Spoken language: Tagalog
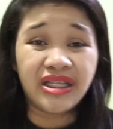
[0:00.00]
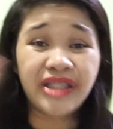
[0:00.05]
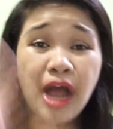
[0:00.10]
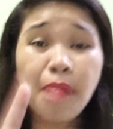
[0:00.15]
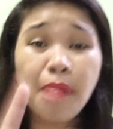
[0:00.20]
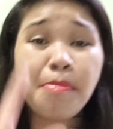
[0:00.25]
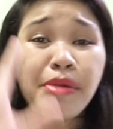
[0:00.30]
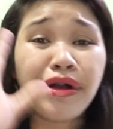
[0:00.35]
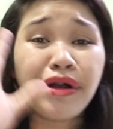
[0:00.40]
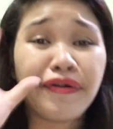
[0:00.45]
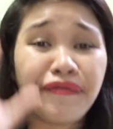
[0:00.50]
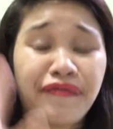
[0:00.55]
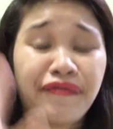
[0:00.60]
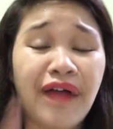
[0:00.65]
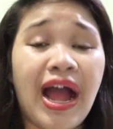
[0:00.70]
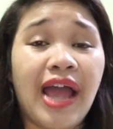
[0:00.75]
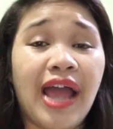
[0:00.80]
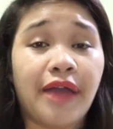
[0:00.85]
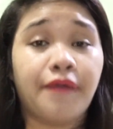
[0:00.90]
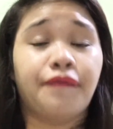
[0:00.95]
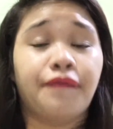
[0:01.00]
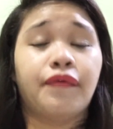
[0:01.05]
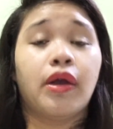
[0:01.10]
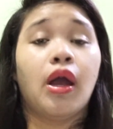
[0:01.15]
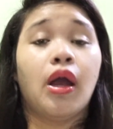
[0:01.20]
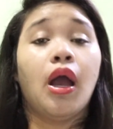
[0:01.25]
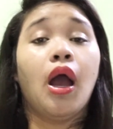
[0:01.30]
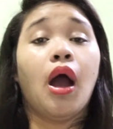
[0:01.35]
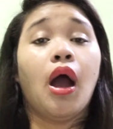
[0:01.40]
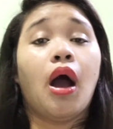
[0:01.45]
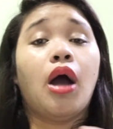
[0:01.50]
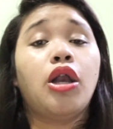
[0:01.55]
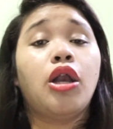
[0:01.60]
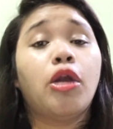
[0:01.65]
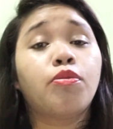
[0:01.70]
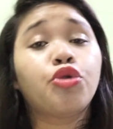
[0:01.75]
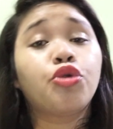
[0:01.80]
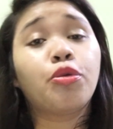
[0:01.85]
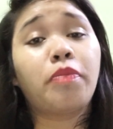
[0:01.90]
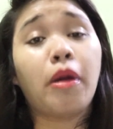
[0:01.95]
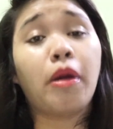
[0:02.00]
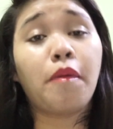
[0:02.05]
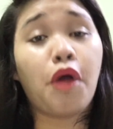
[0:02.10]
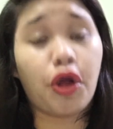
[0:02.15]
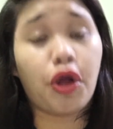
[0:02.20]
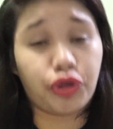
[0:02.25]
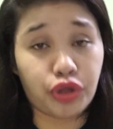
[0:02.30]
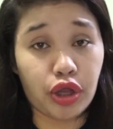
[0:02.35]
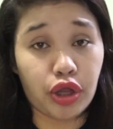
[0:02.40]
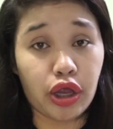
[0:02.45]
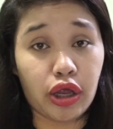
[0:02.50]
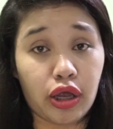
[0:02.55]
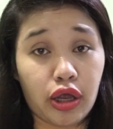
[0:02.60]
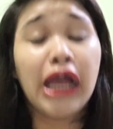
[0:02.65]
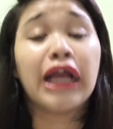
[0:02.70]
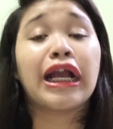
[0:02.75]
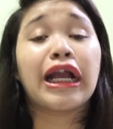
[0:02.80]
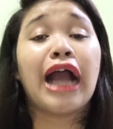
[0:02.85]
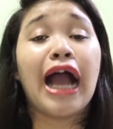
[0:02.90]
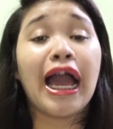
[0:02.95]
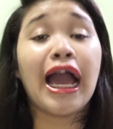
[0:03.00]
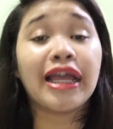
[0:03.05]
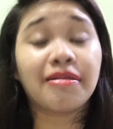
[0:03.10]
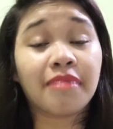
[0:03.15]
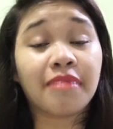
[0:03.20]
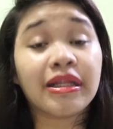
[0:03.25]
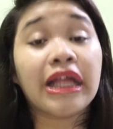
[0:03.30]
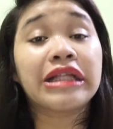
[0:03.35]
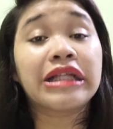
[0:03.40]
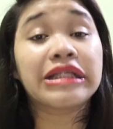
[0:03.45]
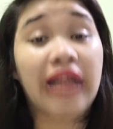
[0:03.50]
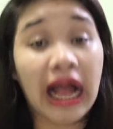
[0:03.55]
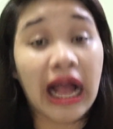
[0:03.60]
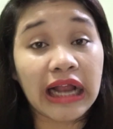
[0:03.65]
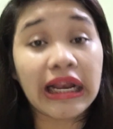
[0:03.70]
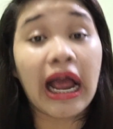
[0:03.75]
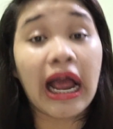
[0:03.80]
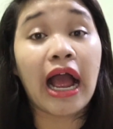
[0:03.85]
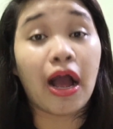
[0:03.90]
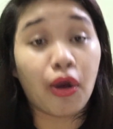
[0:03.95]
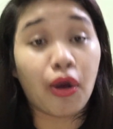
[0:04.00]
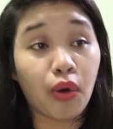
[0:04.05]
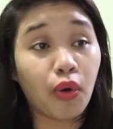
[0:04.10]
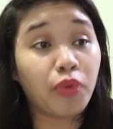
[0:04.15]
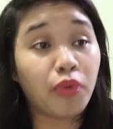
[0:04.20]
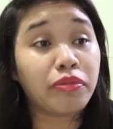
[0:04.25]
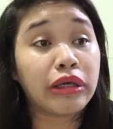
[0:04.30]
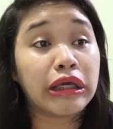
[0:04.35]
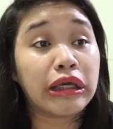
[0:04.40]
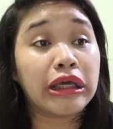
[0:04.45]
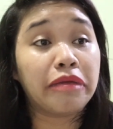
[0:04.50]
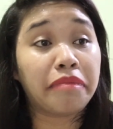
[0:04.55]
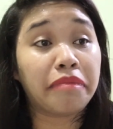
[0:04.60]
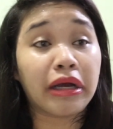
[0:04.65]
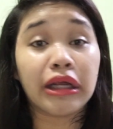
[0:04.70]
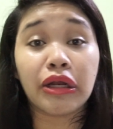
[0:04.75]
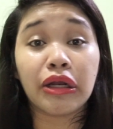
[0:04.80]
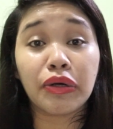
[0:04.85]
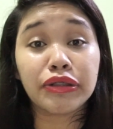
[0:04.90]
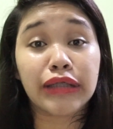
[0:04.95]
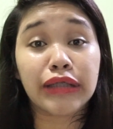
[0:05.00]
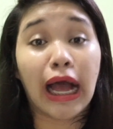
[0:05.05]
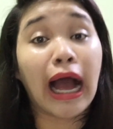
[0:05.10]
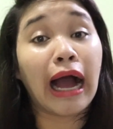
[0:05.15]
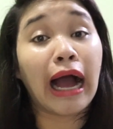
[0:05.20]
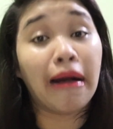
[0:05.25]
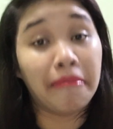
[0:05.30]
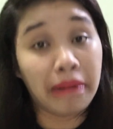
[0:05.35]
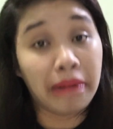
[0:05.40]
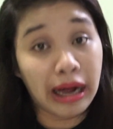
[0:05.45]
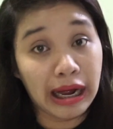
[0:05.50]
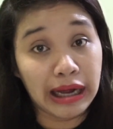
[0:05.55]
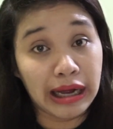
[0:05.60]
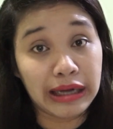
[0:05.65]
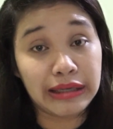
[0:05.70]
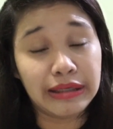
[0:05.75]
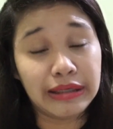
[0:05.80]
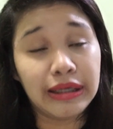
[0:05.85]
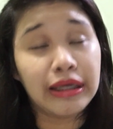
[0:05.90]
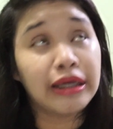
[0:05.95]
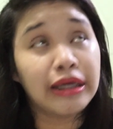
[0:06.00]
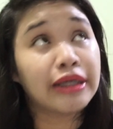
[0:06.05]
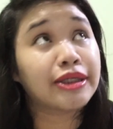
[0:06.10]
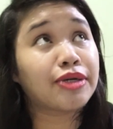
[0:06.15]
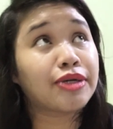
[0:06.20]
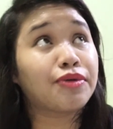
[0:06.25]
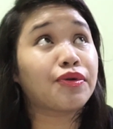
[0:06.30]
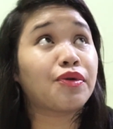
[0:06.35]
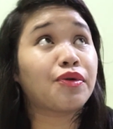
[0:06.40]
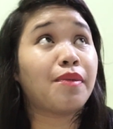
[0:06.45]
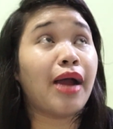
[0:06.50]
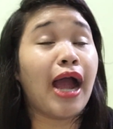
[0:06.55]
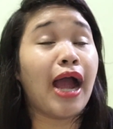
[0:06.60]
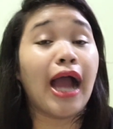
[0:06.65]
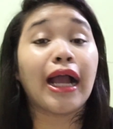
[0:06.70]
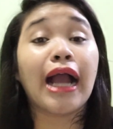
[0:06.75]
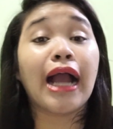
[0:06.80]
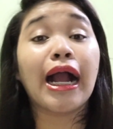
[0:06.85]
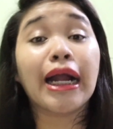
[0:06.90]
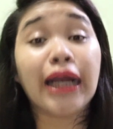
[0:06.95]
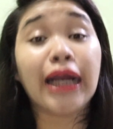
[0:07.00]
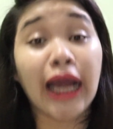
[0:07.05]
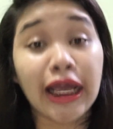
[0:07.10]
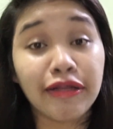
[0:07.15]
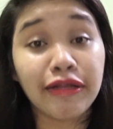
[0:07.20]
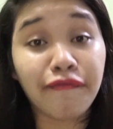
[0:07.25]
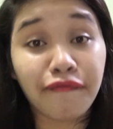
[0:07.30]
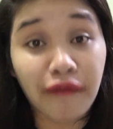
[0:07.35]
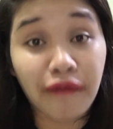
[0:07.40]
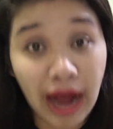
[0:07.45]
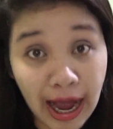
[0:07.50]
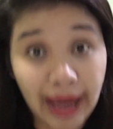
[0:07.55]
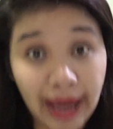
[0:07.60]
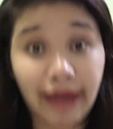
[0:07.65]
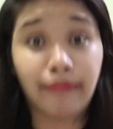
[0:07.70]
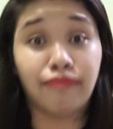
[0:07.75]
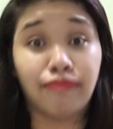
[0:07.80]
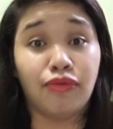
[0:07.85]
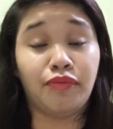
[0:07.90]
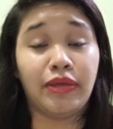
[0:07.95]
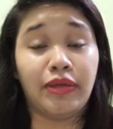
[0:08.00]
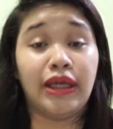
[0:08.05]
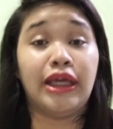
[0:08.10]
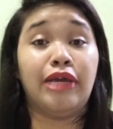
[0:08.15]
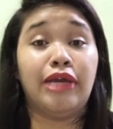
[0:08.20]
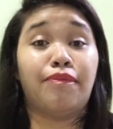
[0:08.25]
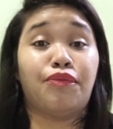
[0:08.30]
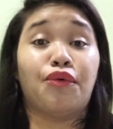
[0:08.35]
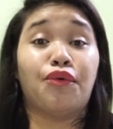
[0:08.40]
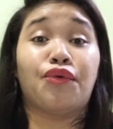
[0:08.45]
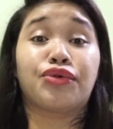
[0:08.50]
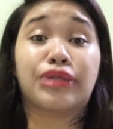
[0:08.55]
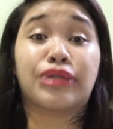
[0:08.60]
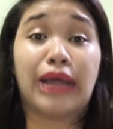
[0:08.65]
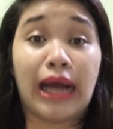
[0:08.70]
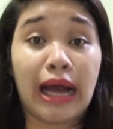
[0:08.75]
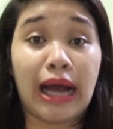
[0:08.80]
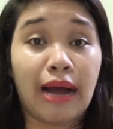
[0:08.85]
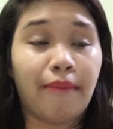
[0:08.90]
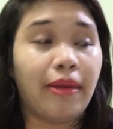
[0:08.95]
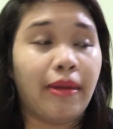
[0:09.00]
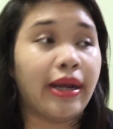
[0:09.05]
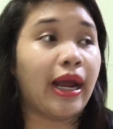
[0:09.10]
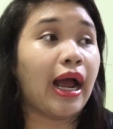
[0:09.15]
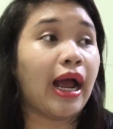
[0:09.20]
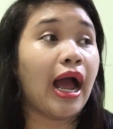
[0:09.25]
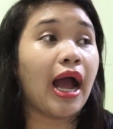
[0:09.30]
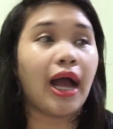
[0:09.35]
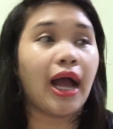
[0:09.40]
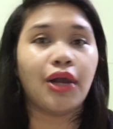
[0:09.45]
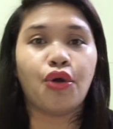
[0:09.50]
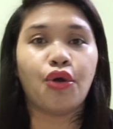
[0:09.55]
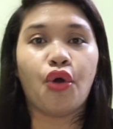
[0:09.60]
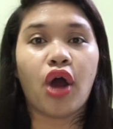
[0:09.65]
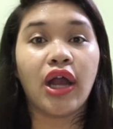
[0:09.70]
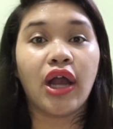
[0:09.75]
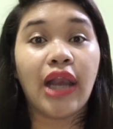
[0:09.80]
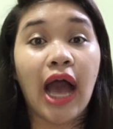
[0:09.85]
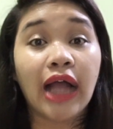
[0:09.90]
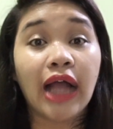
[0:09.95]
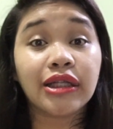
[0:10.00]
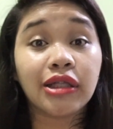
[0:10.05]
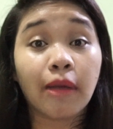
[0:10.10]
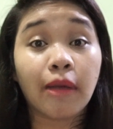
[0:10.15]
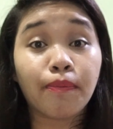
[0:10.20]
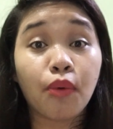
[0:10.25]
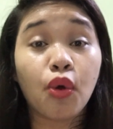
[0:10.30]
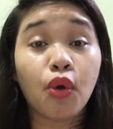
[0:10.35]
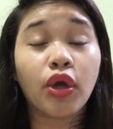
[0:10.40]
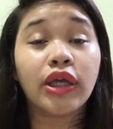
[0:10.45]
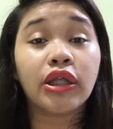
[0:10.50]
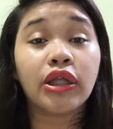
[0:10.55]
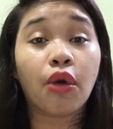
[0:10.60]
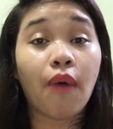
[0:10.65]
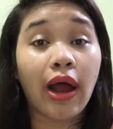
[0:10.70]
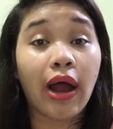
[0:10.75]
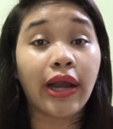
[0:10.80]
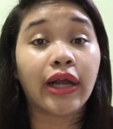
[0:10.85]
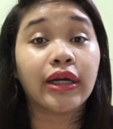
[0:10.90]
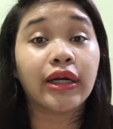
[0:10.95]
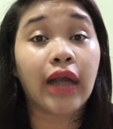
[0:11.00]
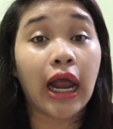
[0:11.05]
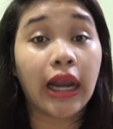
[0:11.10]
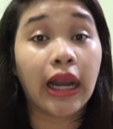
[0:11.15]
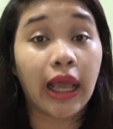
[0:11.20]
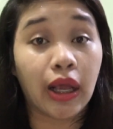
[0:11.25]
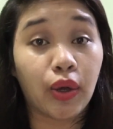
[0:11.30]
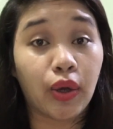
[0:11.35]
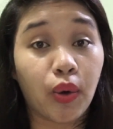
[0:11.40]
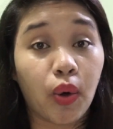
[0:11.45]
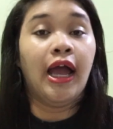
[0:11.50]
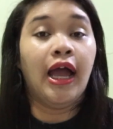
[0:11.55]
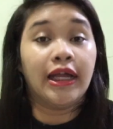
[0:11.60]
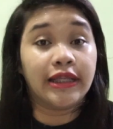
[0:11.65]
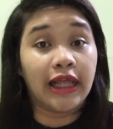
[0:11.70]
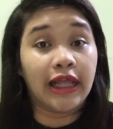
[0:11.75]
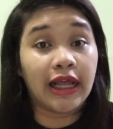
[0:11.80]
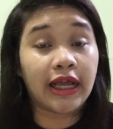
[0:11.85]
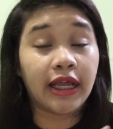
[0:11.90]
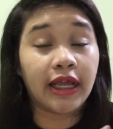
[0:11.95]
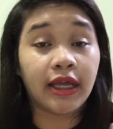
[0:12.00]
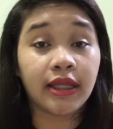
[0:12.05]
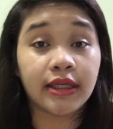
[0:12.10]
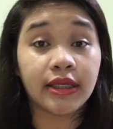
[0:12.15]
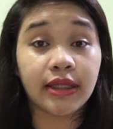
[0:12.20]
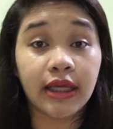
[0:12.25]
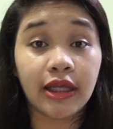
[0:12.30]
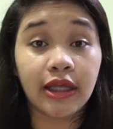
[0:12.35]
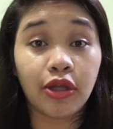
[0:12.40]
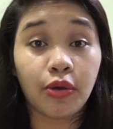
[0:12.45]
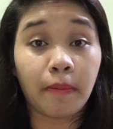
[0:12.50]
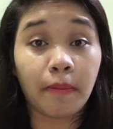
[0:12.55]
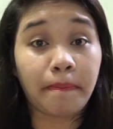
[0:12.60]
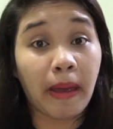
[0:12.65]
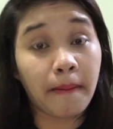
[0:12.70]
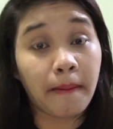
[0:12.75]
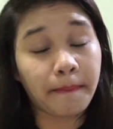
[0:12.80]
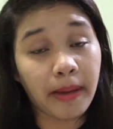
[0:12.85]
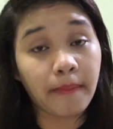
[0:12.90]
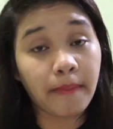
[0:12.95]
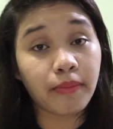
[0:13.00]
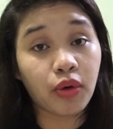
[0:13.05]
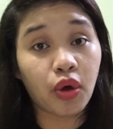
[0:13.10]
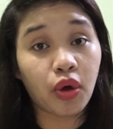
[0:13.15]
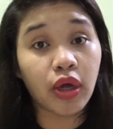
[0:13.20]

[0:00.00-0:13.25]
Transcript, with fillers: Number 5. Alam nyo ba mga te, kahit matanda na ako, umiihi pa rin ako sa kama. Siguro mga hanggang grade 5, umiihi po ako sa kama. Nakakaloka. Lahat na po ginawa ng nanay ko. Nilagyan niya ng sili yung pempem ko.